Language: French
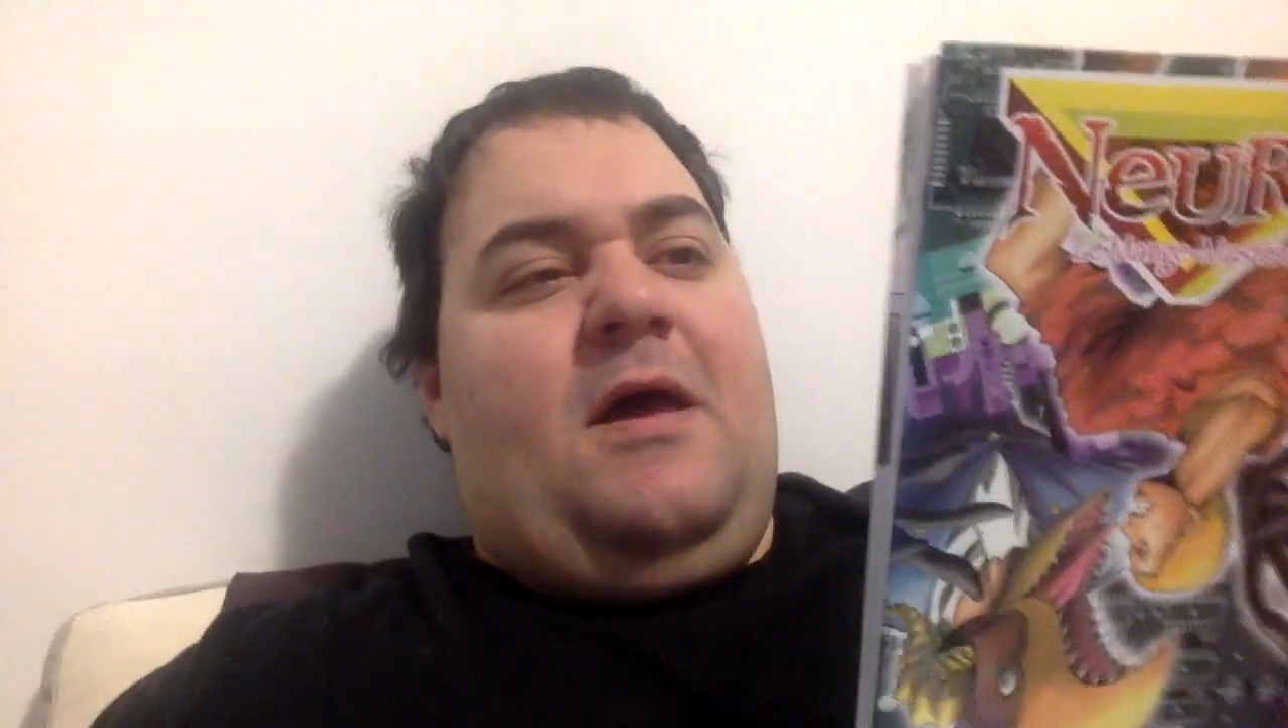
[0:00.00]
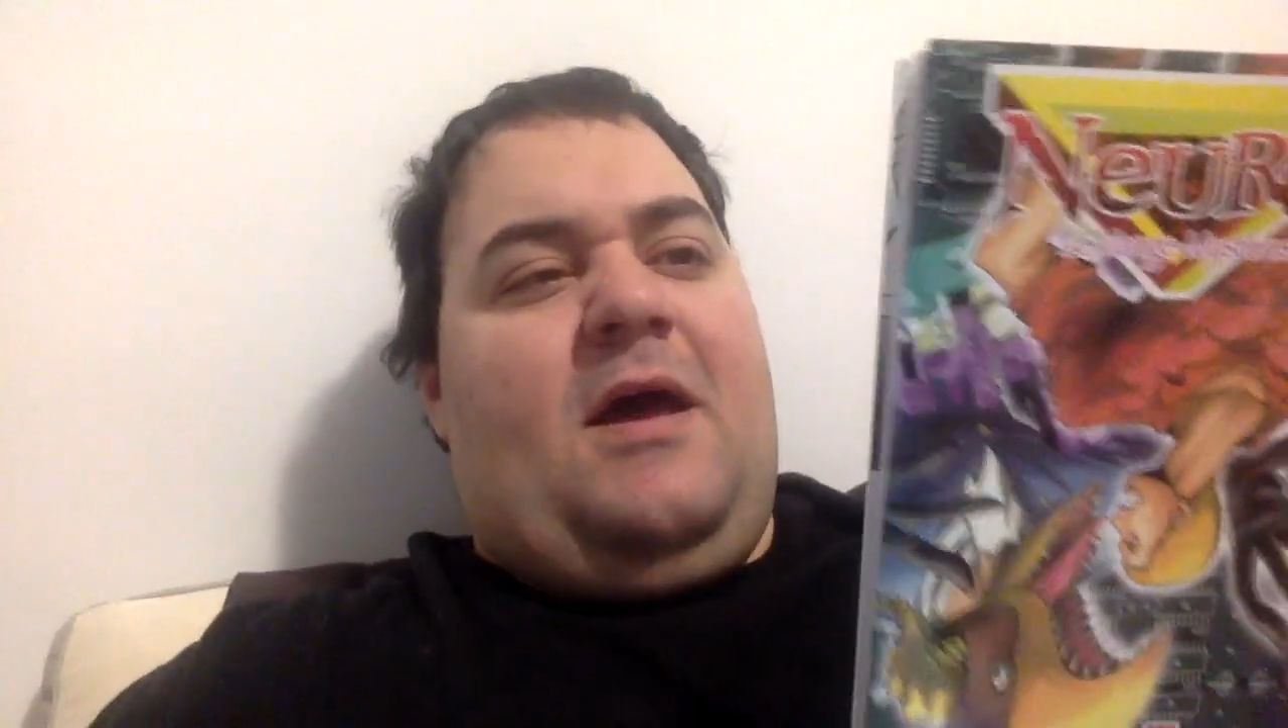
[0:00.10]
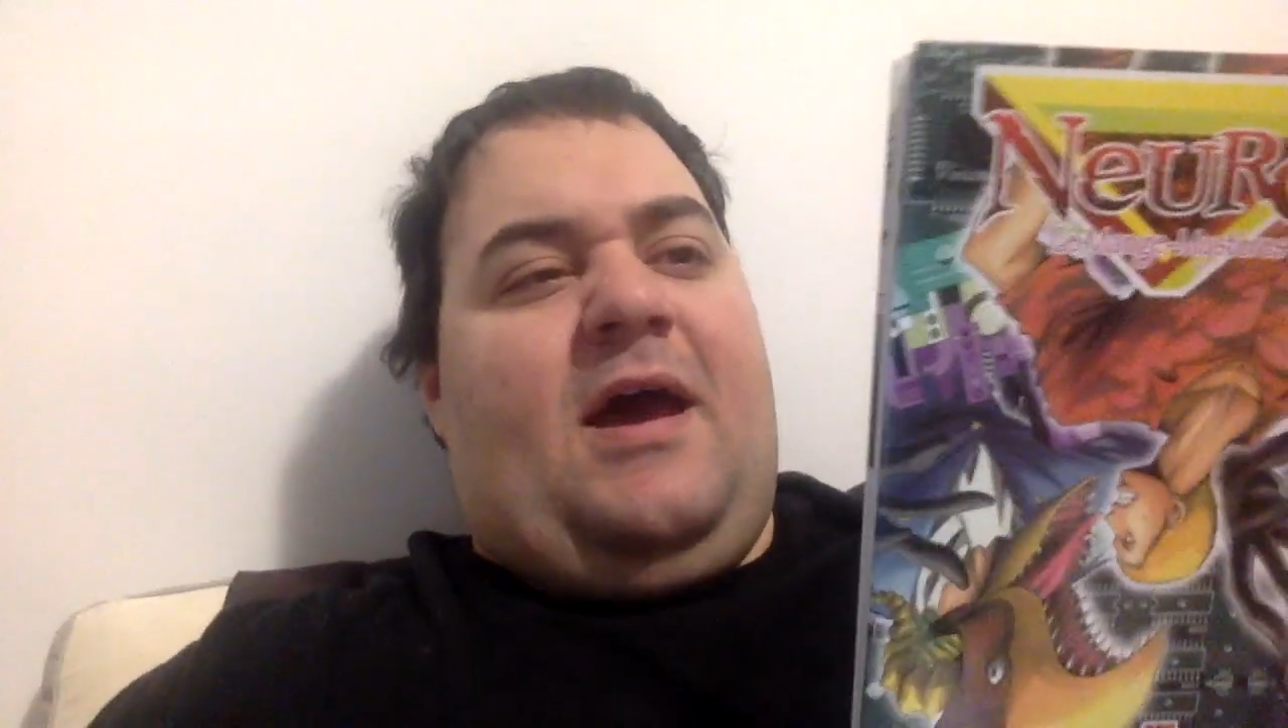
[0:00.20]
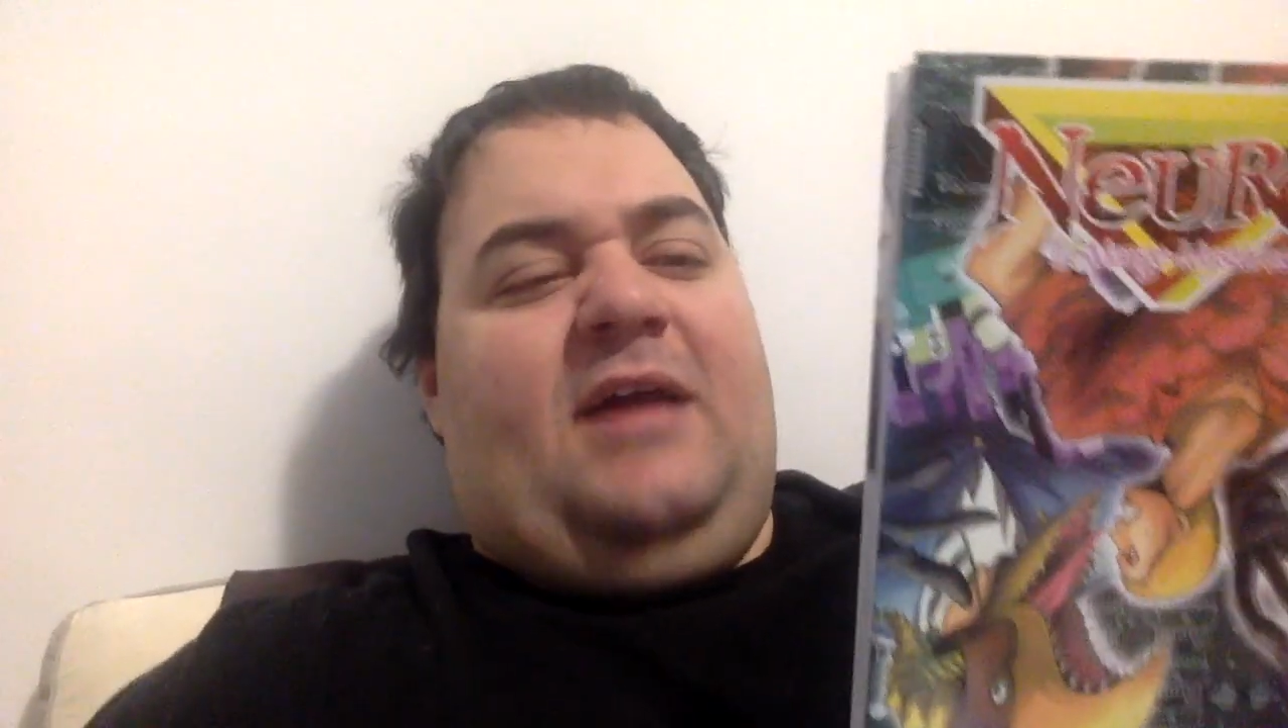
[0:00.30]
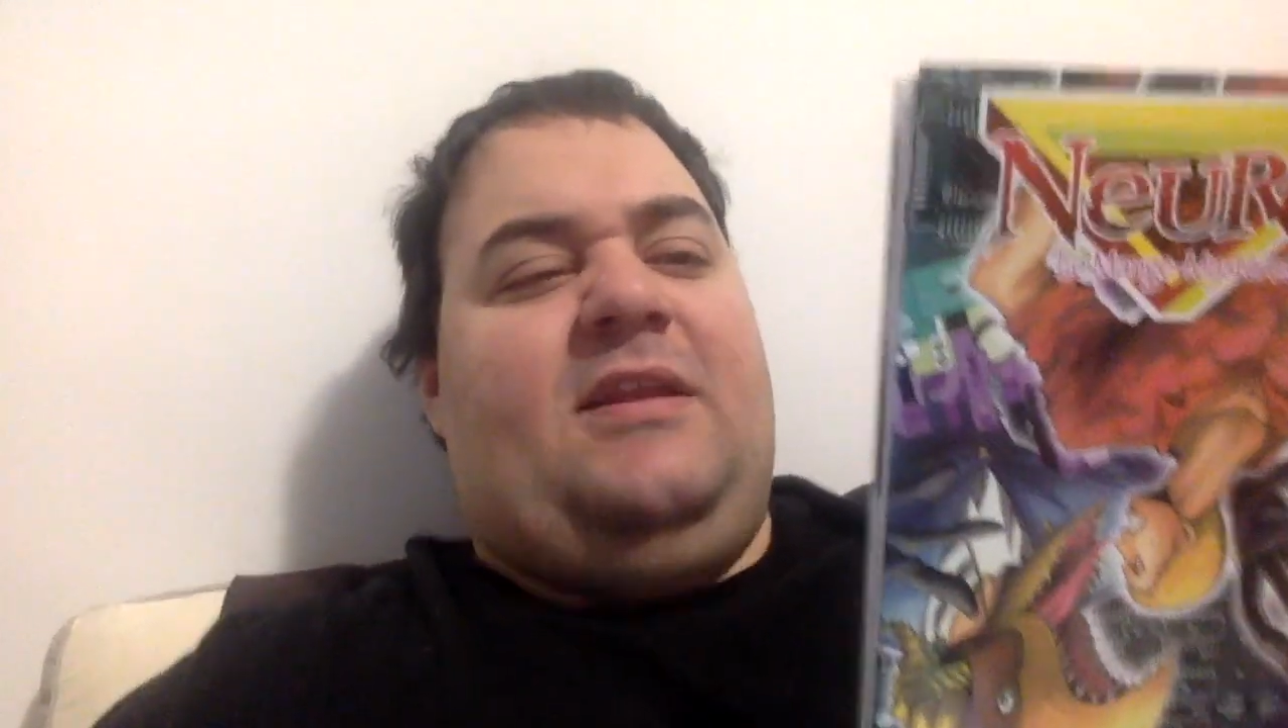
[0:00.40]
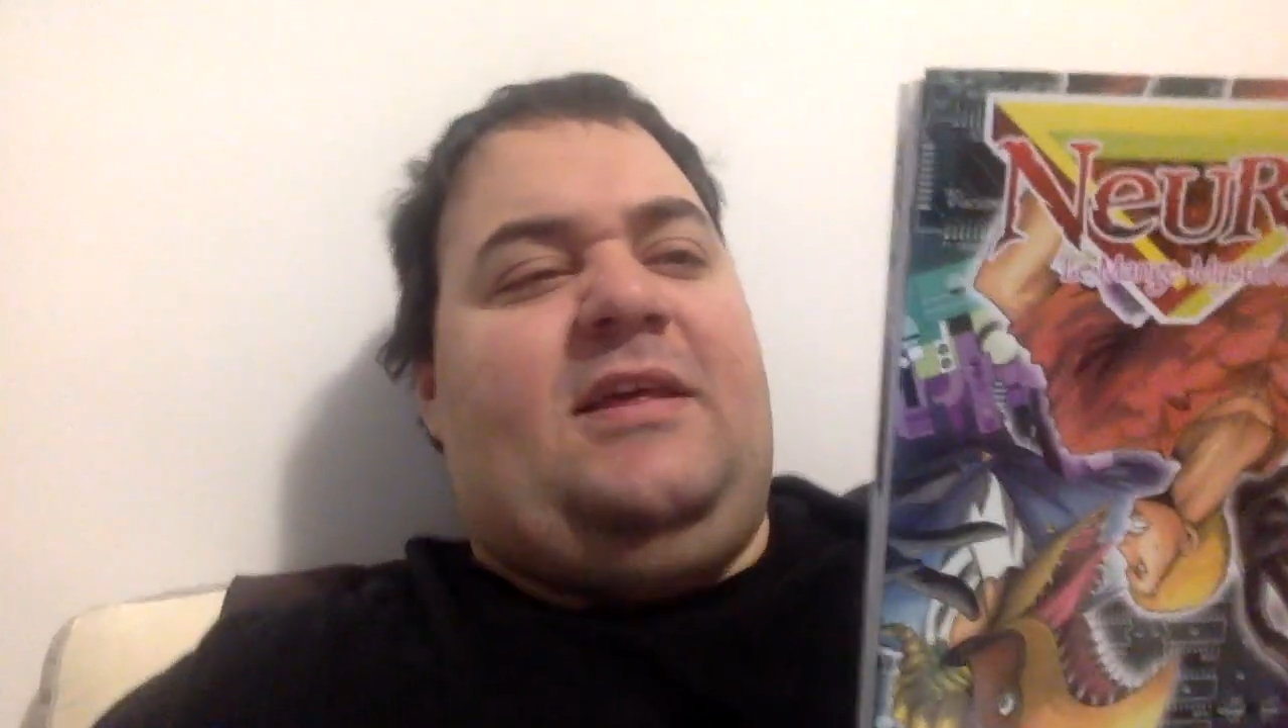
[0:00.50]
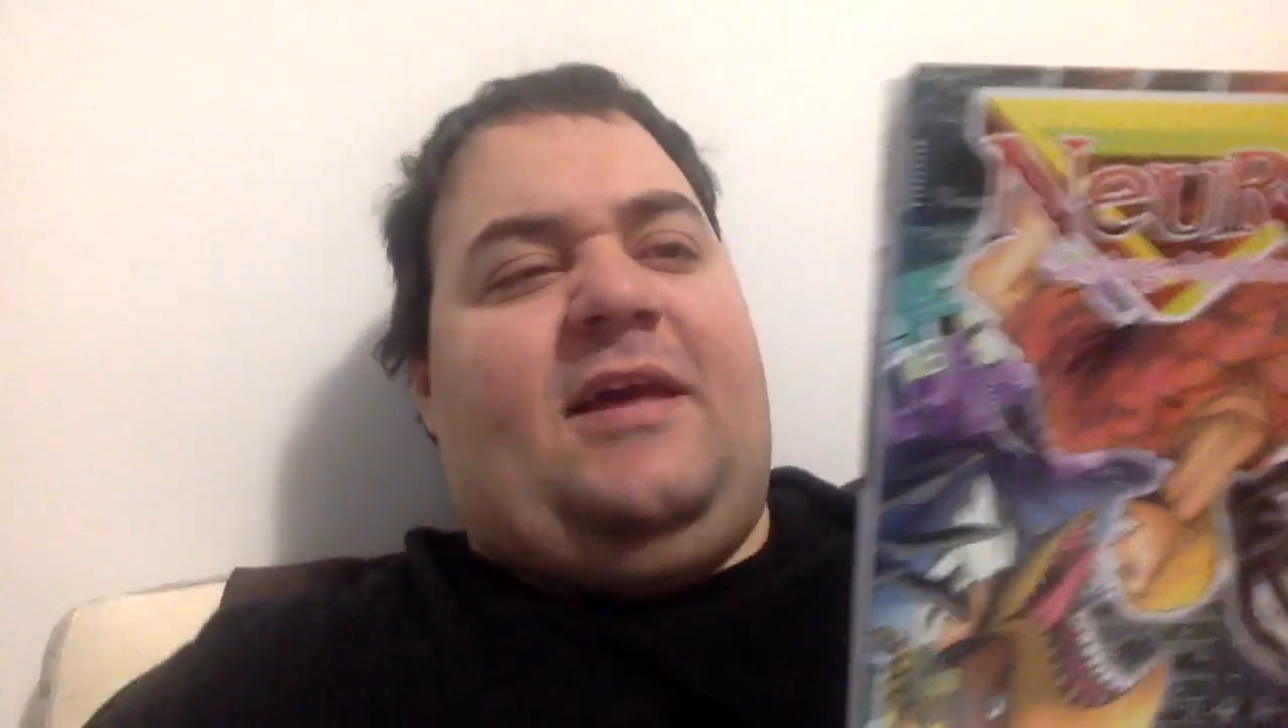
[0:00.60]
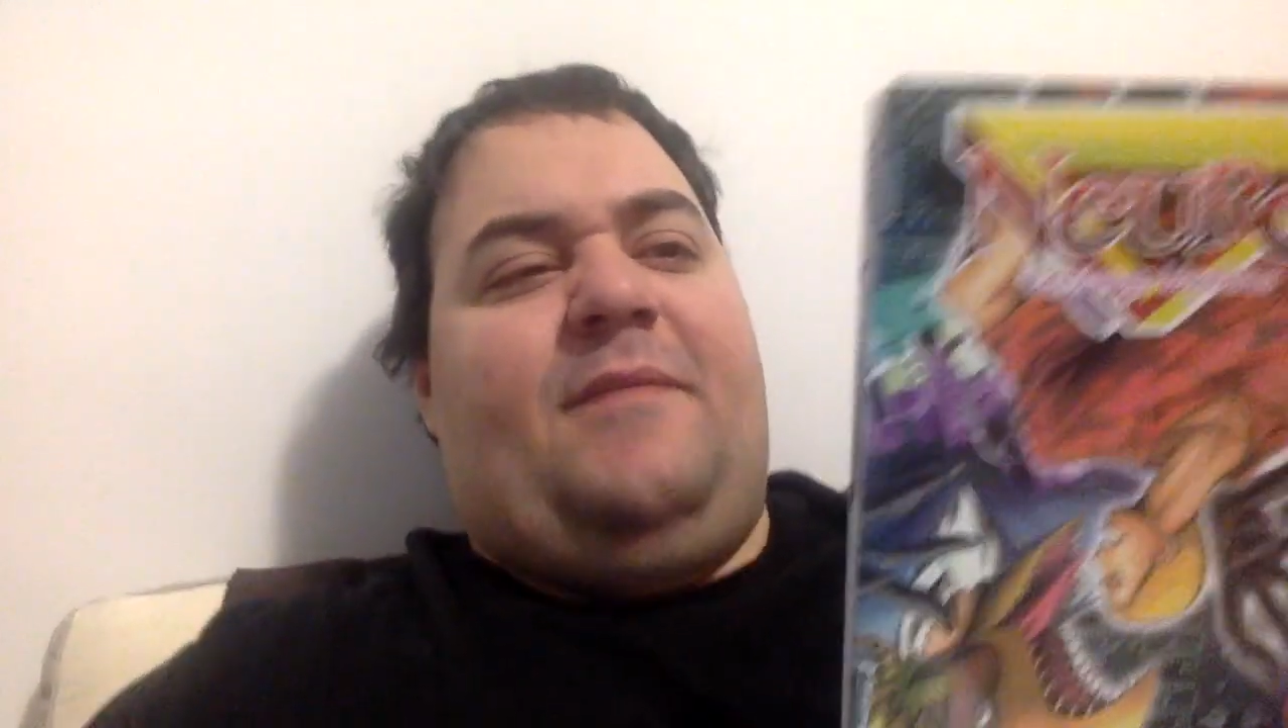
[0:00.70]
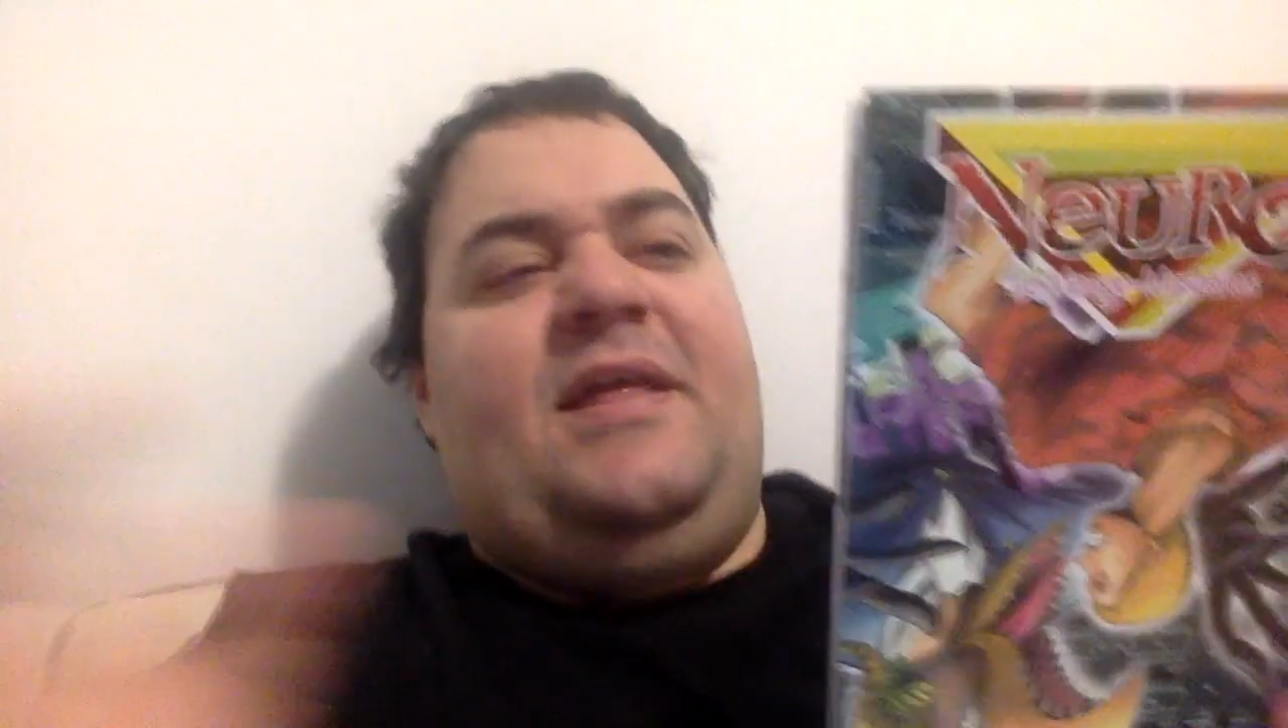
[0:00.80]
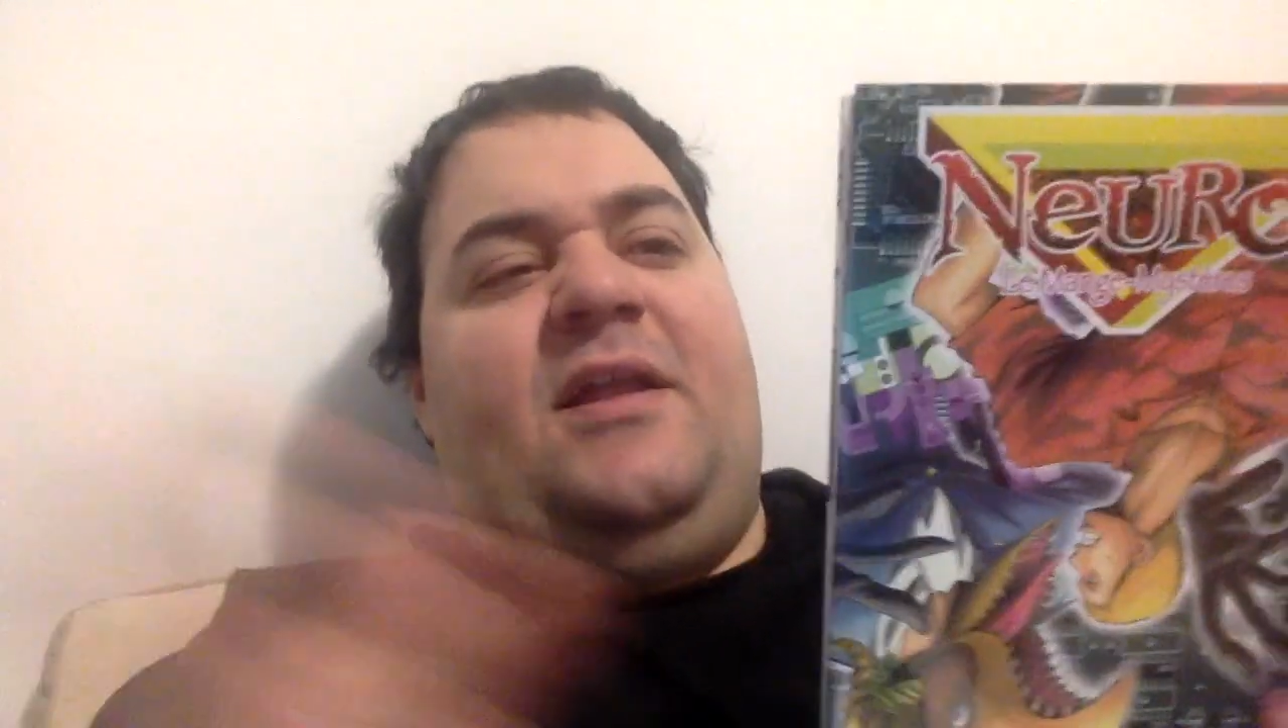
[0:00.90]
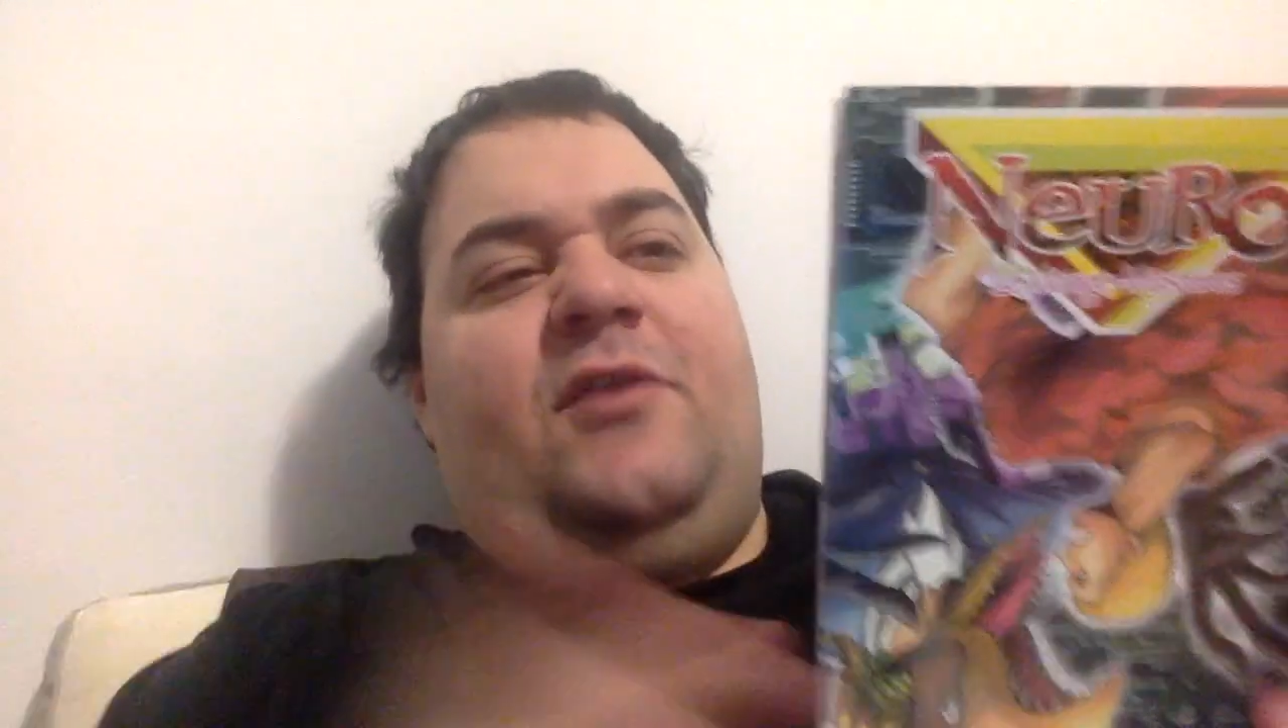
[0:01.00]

rendre criminels